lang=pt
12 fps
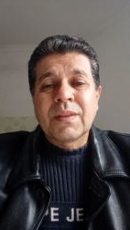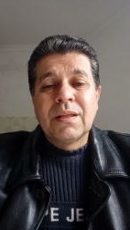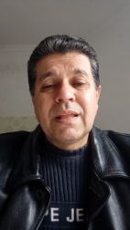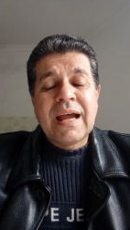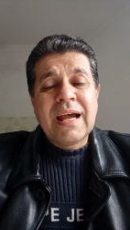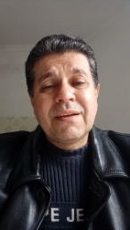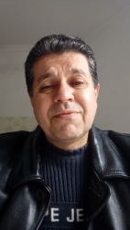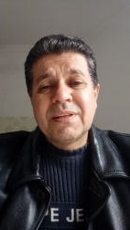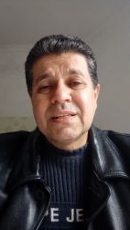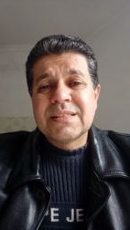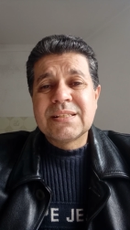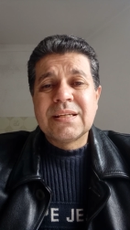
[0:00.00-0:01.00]
na área
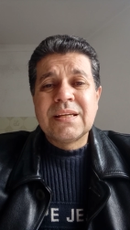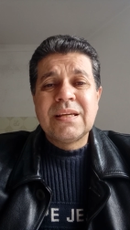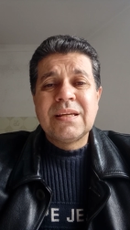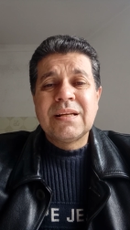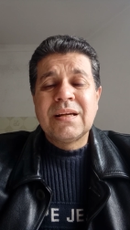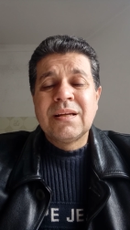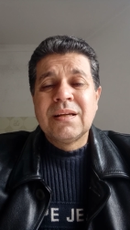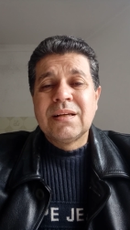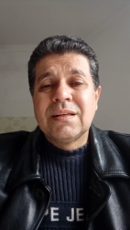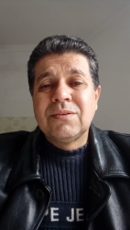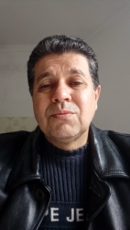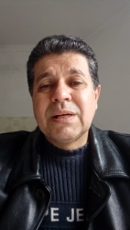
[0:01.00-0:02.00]
financeira,
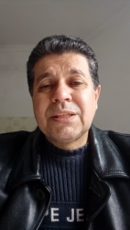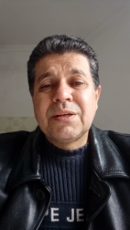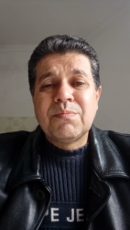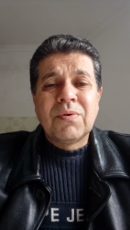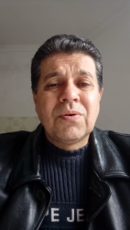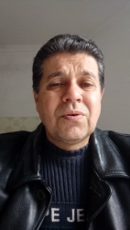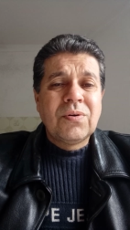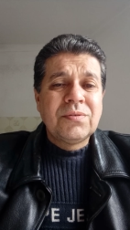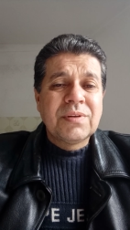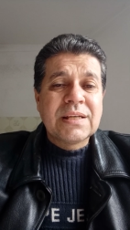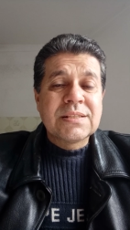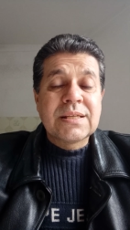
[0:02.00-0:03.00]
no
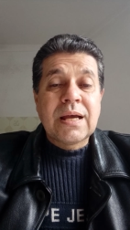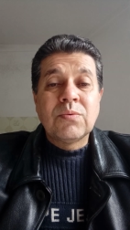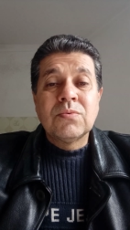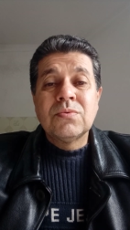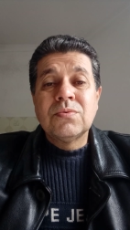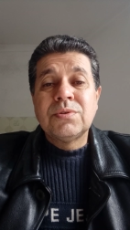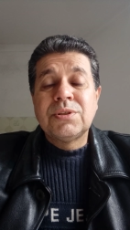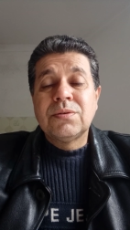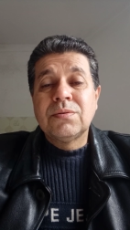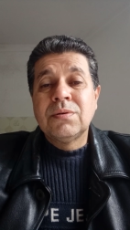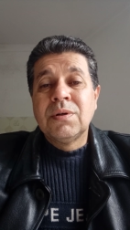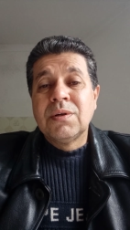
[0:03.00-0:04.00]
matrimônio, na saúde,
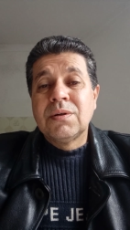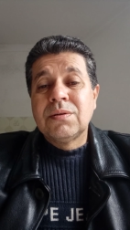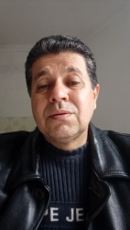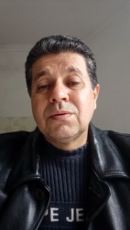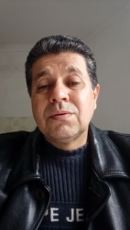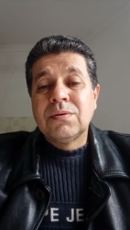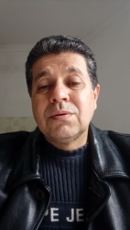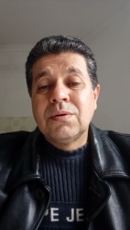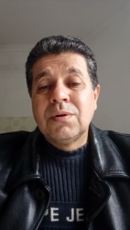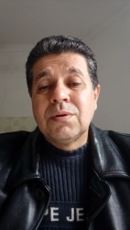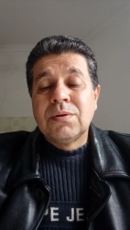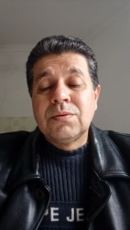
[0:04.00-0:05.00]
no, no,
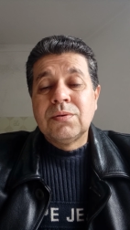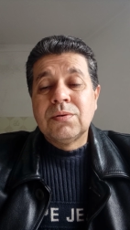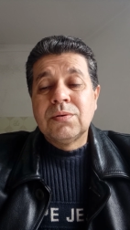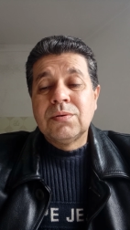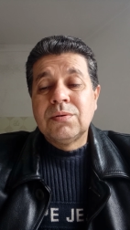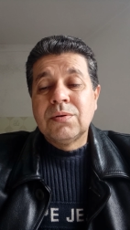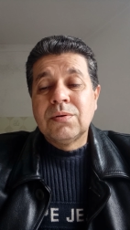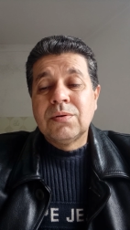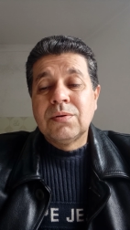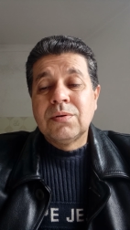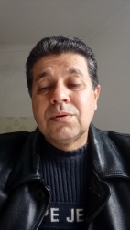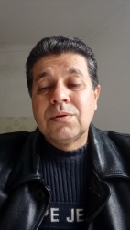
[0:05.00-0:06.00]
no,
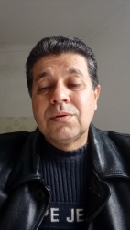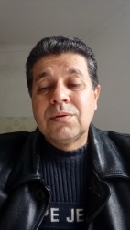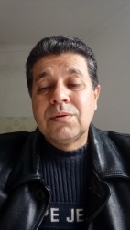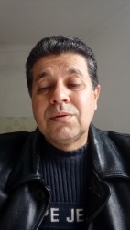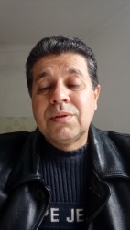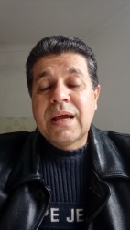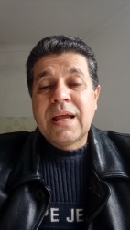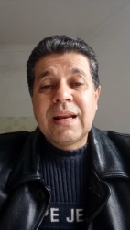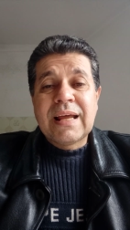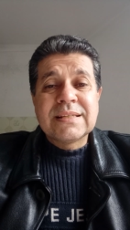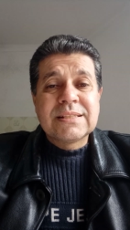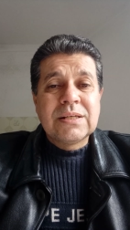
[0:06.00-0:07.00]
no na
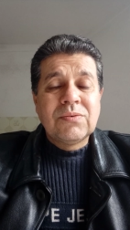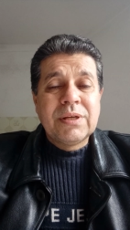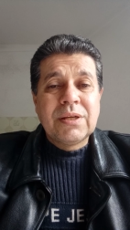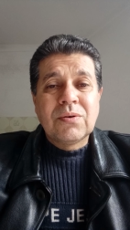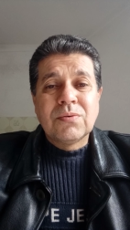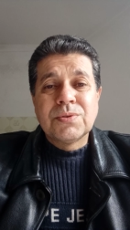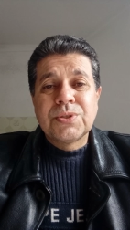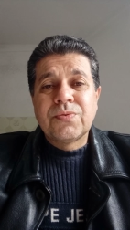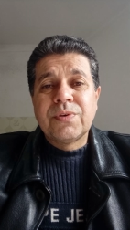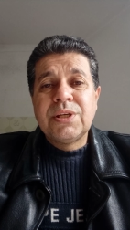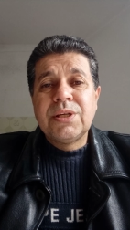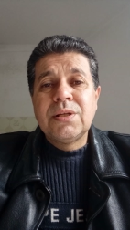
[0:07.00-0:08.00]
relação aí com os
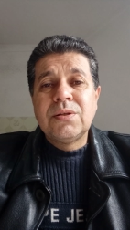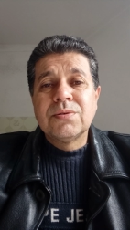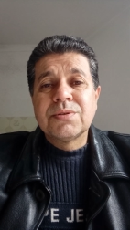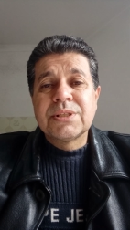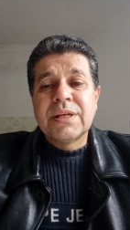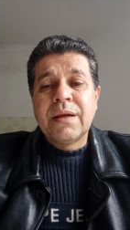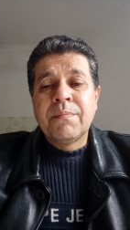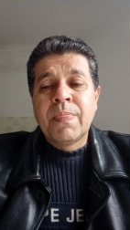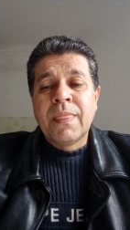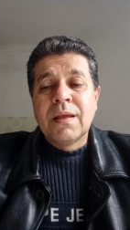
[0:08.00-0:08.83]
filhos, né?